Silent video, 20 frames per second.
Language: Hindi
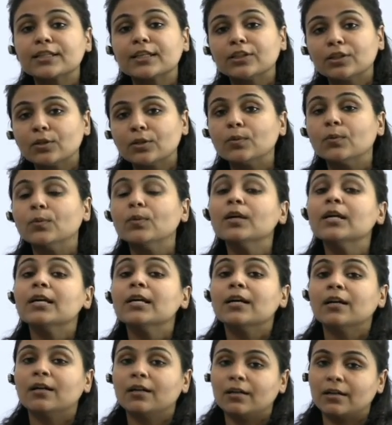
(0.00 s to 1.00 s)
के थ्रू
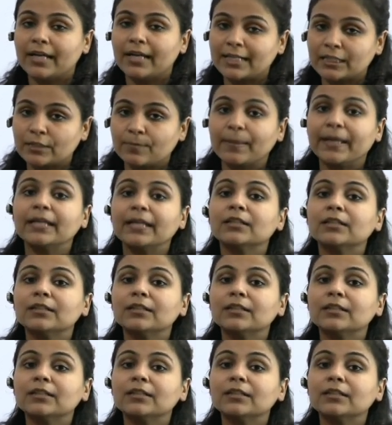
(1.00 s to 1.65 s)
एक्सप्लेन uh,